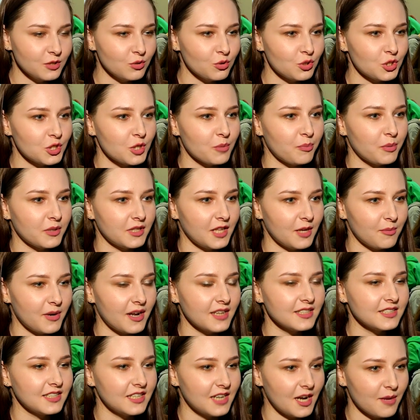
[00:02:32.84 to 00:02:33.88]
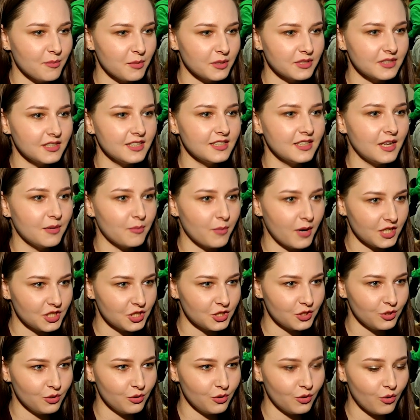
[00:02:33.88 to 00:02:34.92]
Нужно подобрать грамотный
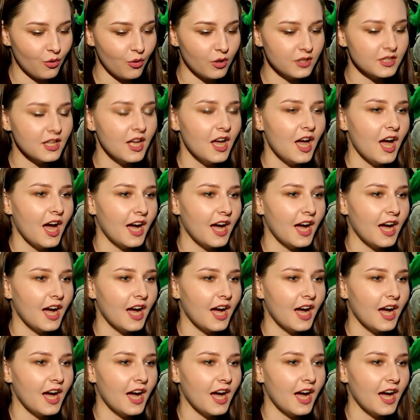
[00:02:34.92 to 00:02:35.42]
домашний уход,